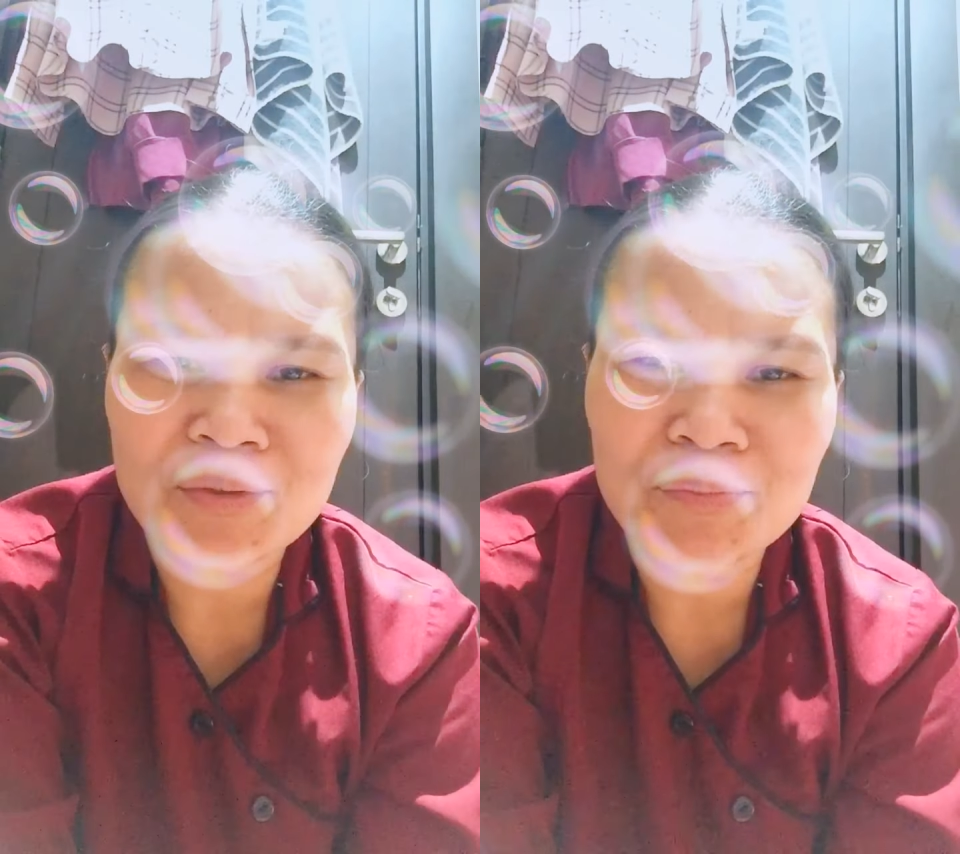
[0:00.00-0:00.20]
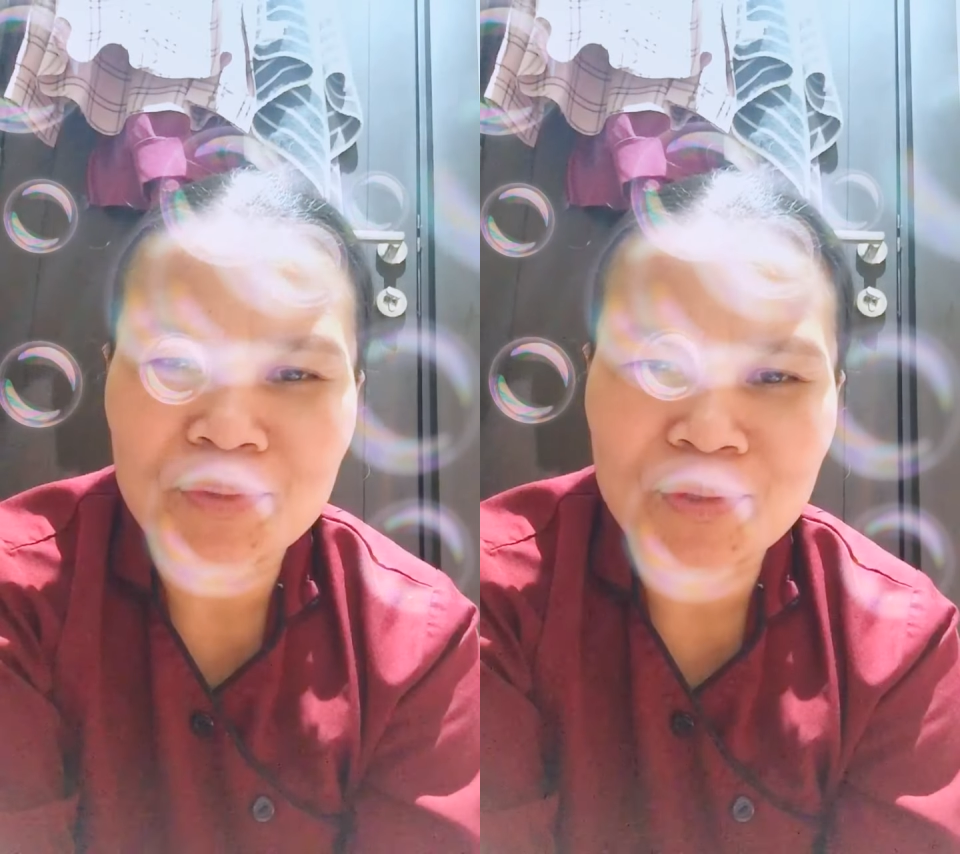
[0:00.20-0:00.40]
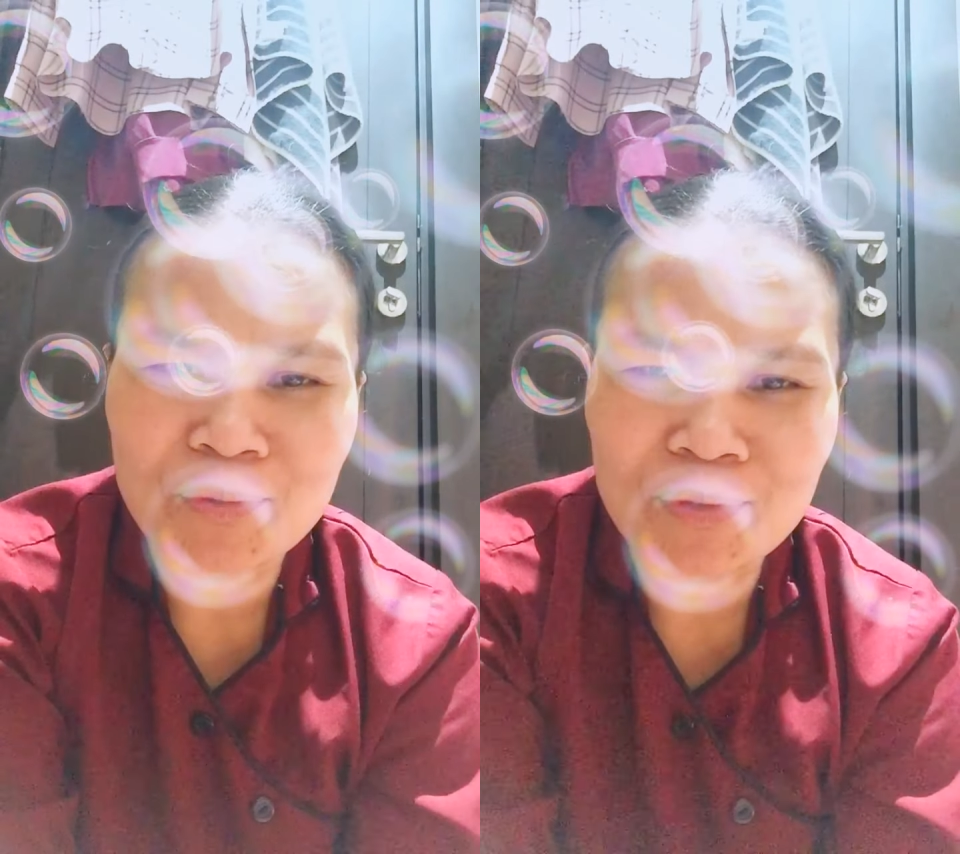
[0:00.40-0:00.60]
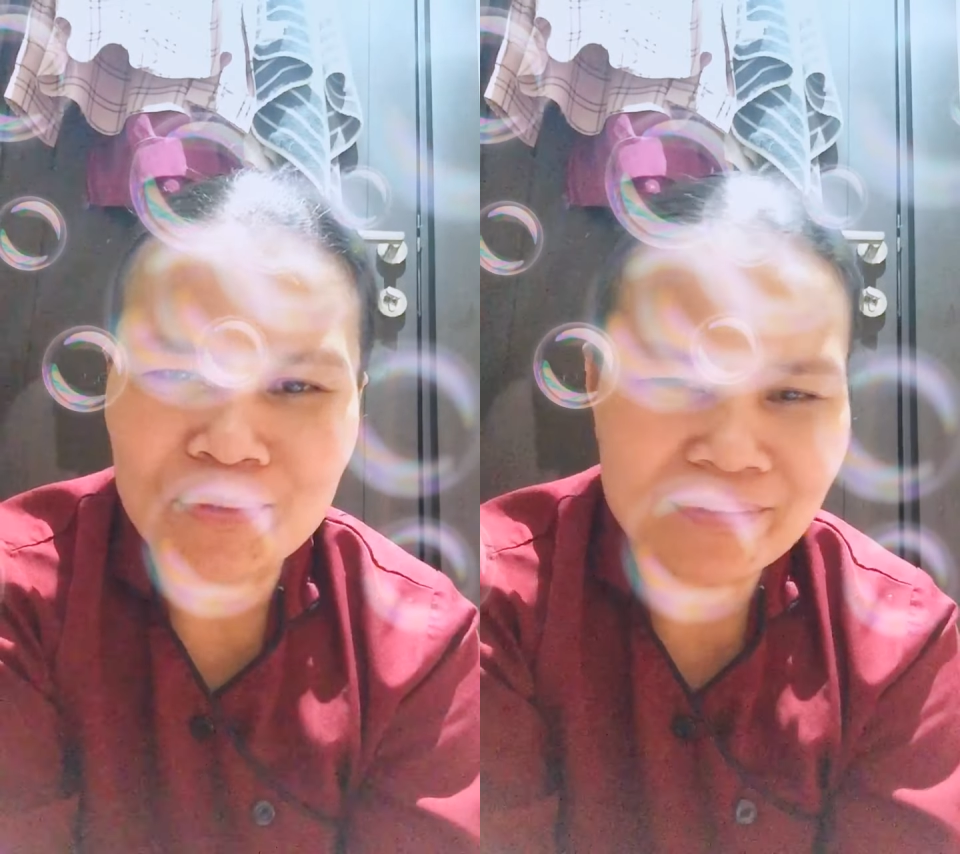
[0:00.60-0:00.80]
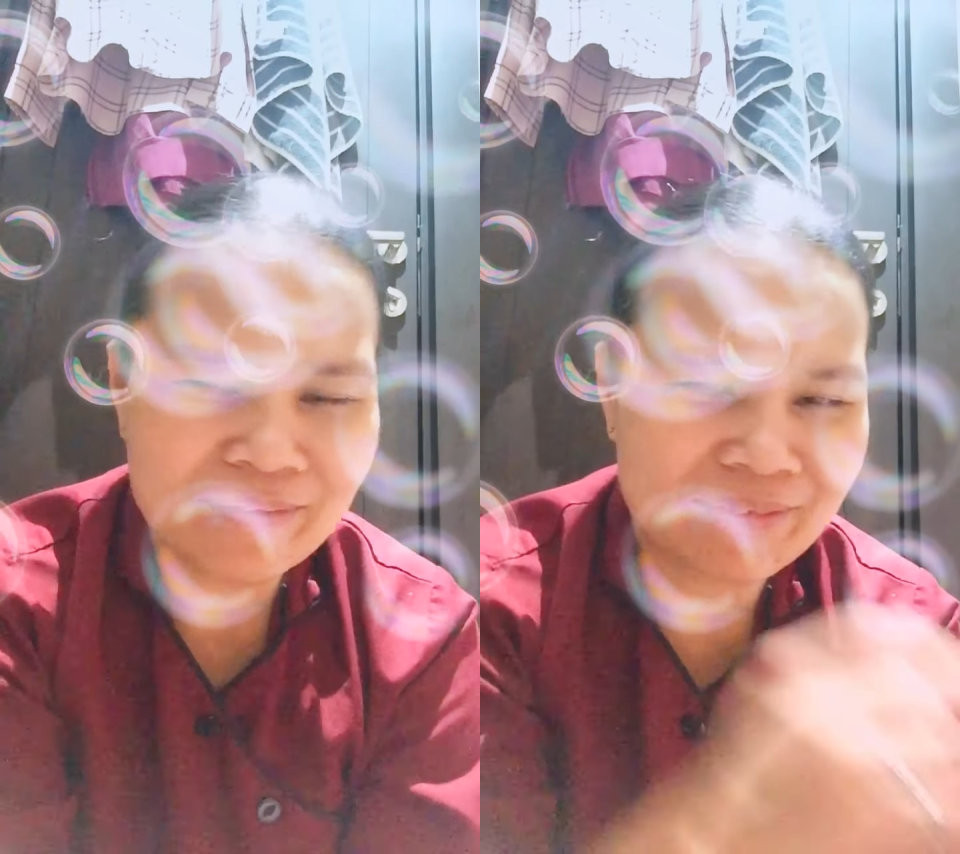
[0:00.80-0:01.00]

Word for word: ko pero akong